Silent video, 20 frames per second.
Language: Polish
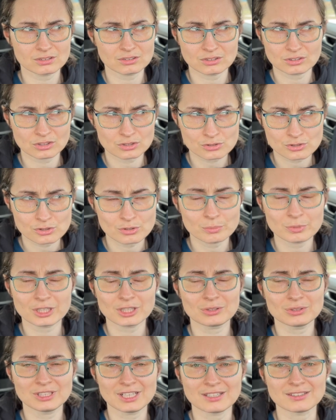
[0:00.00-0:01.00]
Coś
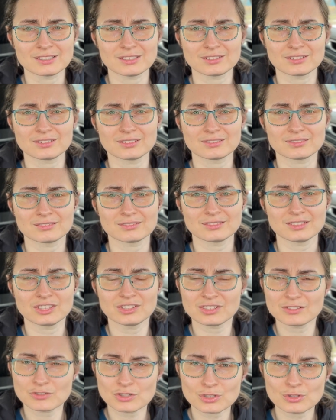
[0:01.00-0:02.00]
dobrego dla nas. Nie
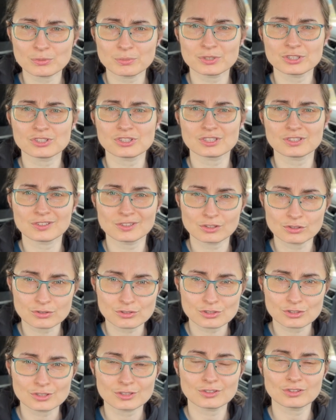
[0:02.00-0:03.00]
zawsze to będzie
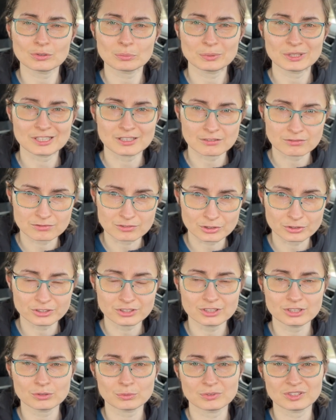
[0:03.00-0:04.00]
coś, co
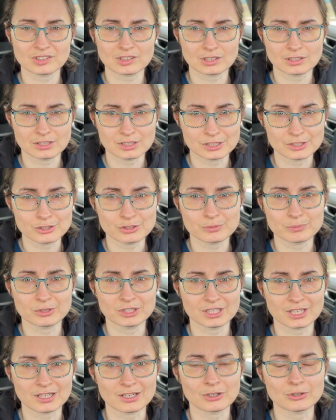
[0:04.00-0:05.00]
pierwotnie ustaliliśmy
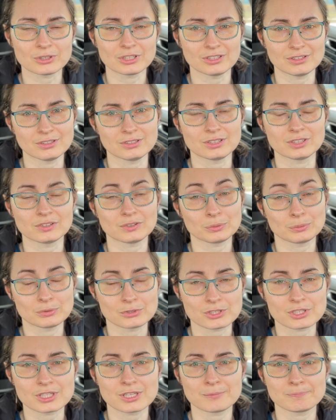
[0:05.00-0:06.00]
jako jedynie
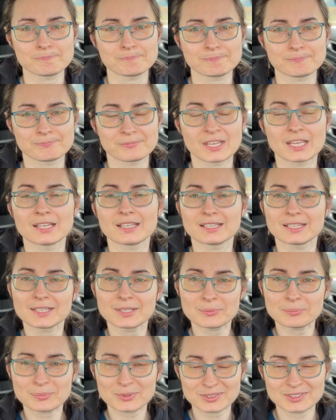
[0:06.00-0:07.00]
słuszne.
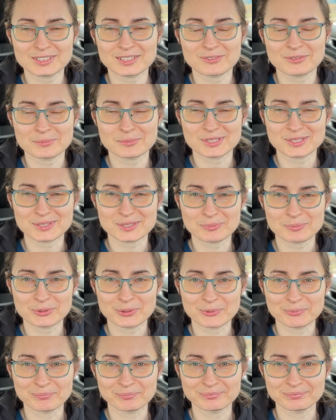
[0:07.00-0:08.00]
Pozdrawiam Cię ciepło.
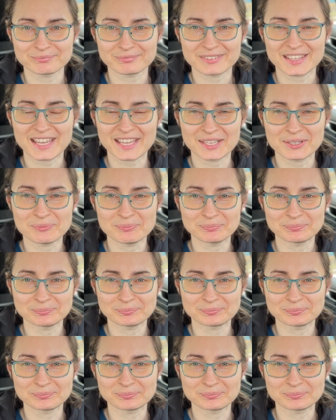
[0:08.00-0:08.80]
Hej!